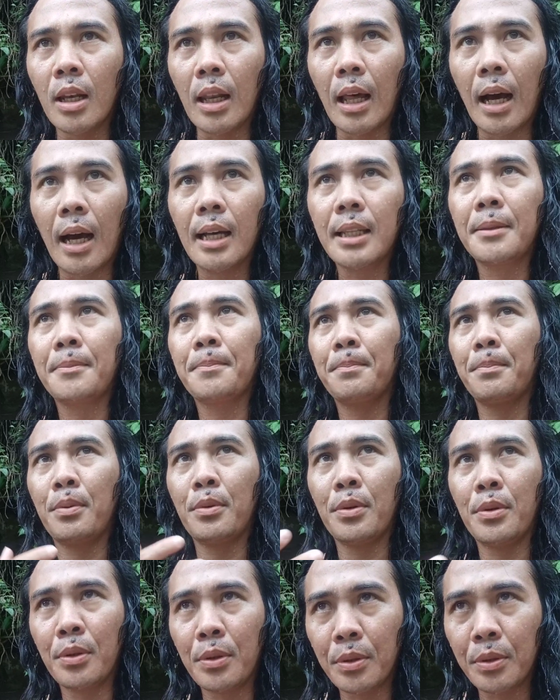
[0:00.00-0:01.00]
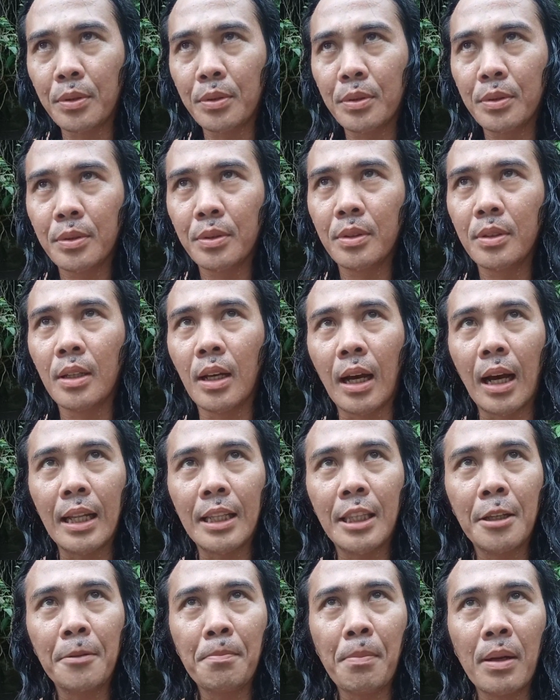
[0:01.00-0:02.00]
Lahat po ng
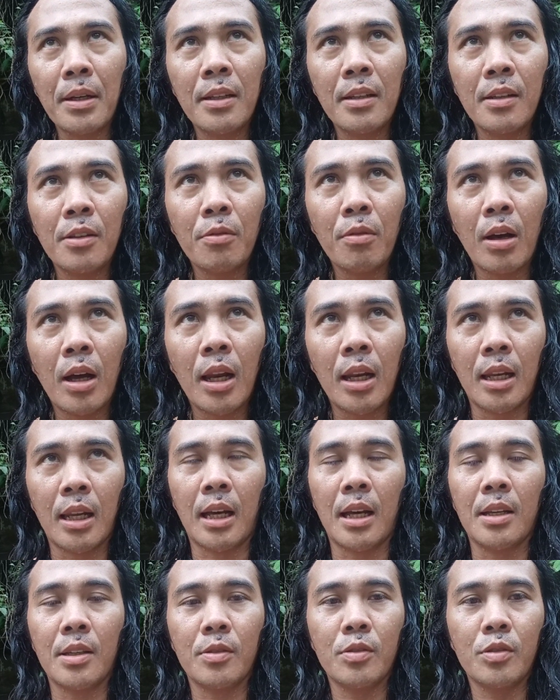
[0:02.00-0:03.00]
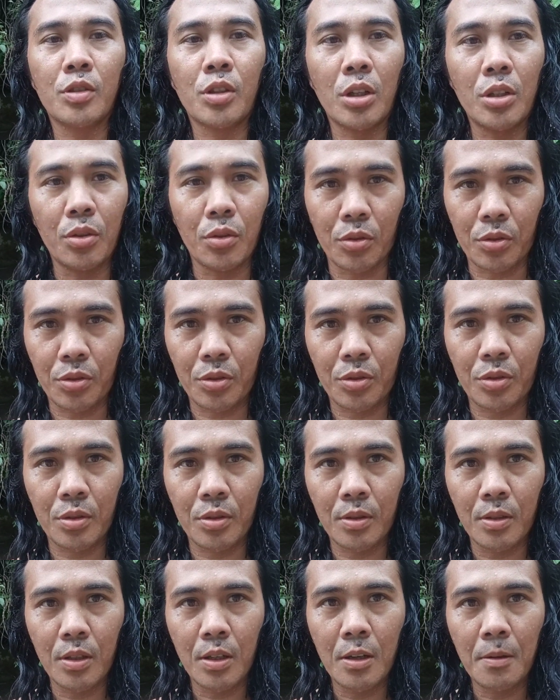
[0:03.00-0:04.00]
ating paniniwala sa Diyos.
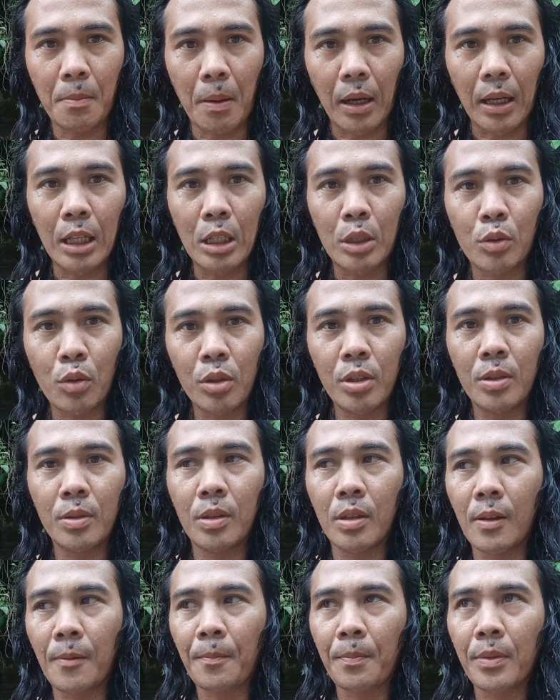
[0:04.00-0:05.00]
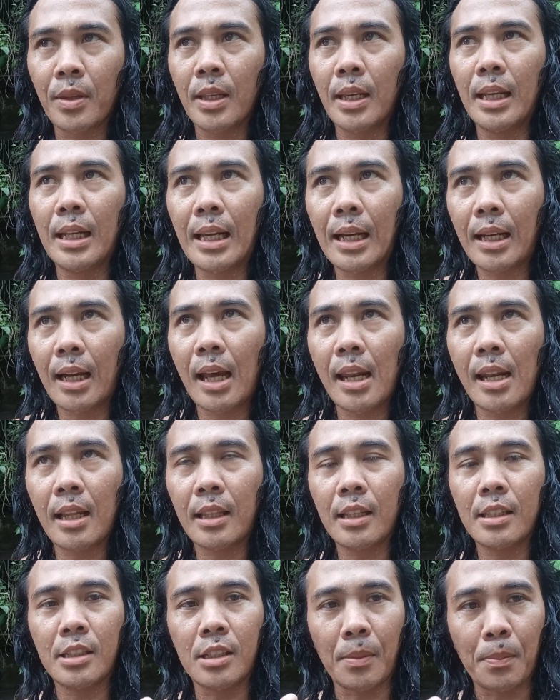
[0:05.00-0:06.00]
Pag ito'y ilagay
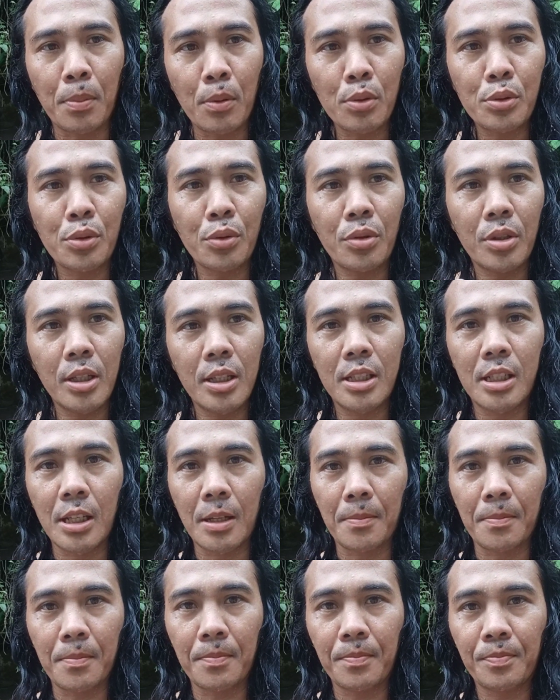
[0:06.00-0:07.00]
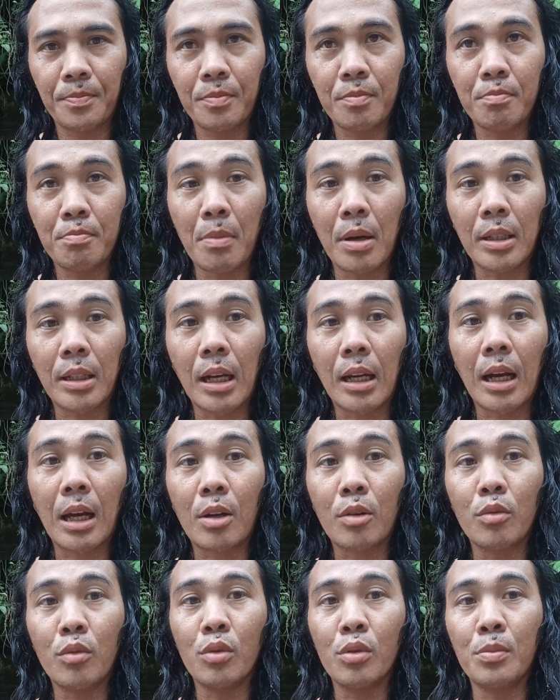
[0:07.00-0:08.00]
natin sa puso't isip,
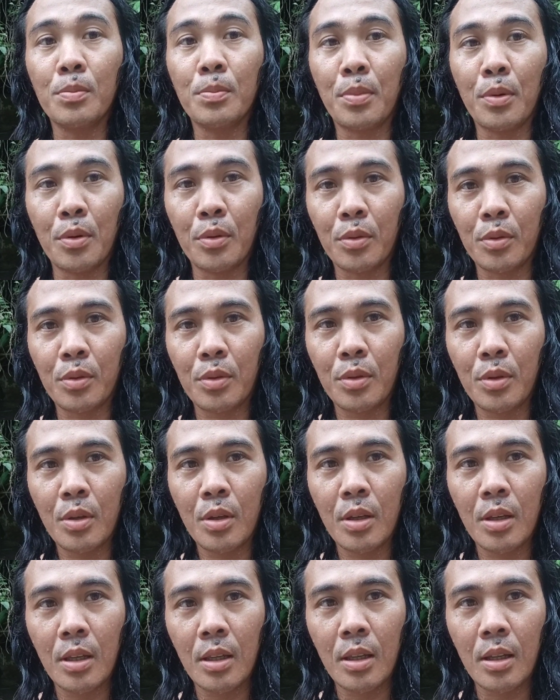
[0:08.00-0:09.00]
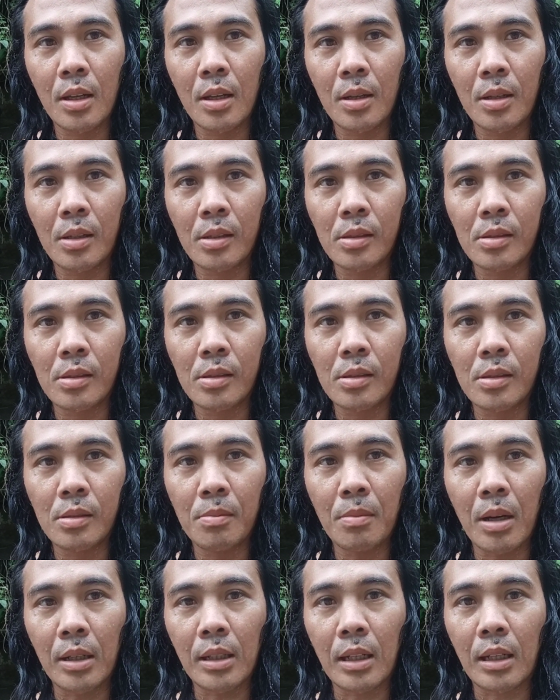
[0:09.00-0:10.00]
magkakaroon pong
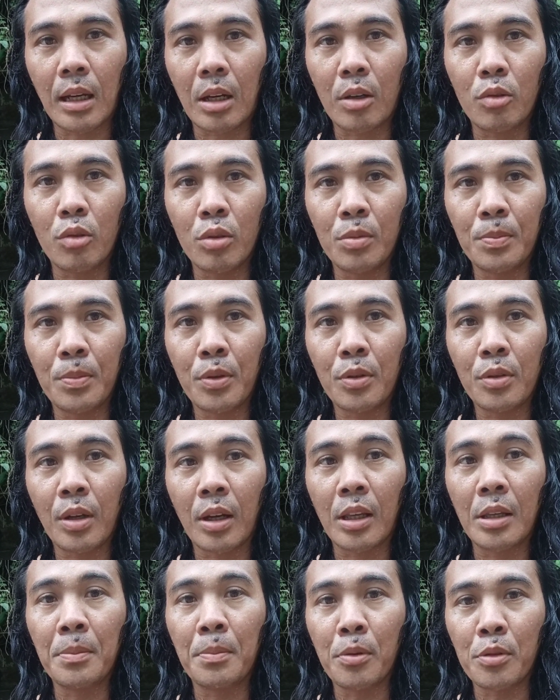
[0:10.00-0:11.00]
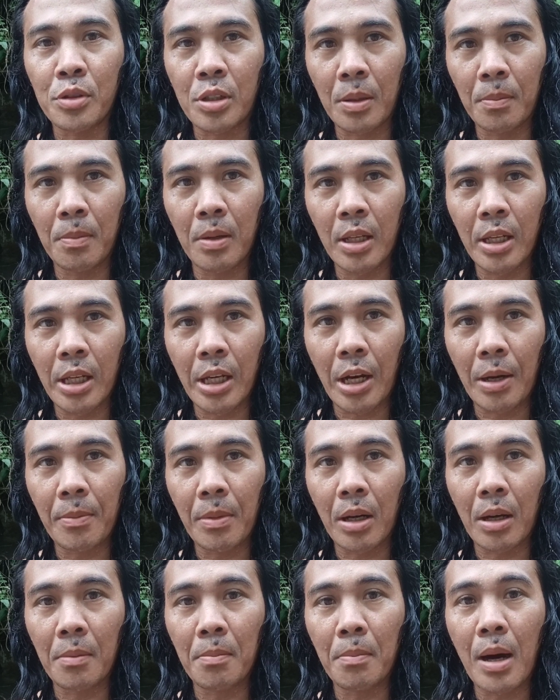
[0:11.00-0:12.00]
magkakaroon po ng imposible ang
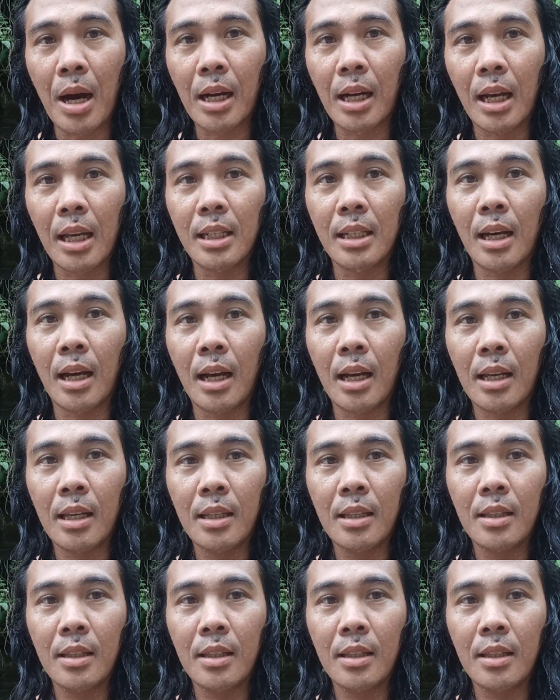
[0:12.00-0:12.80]
mga bagay na